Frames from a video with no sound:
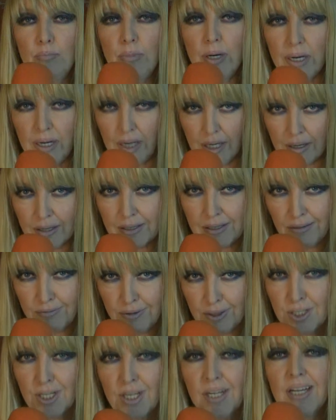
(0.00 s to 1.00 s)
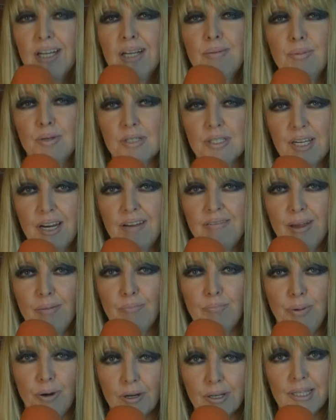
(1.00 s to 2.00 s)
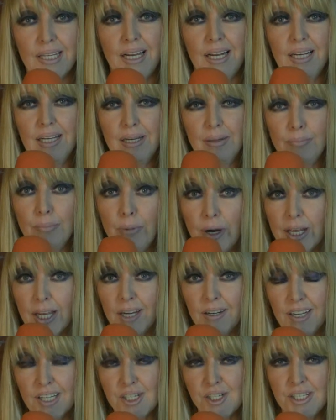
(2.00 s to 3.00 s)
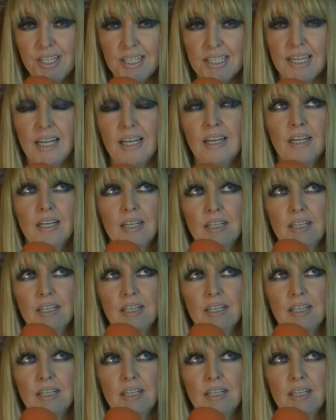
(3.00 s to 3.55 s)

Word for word: Maryla Radowicz, pozdrawiam portal Moja Oleśnica